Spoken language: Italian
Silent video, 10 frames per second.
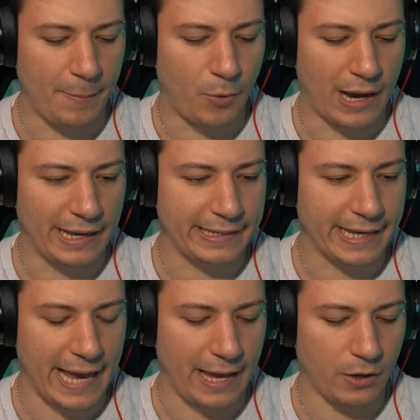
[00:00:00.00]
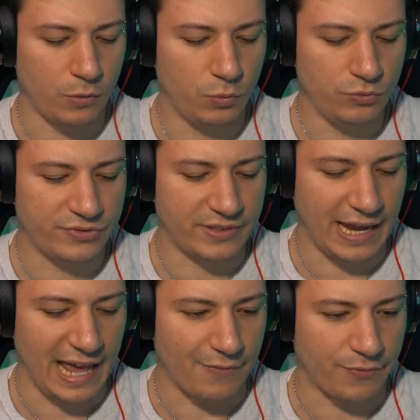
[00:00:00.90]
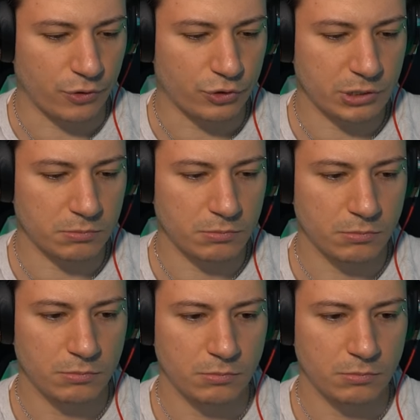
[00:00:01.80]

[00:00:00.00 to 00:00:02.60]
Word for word: Abbiamo anche un telefono. Cosa...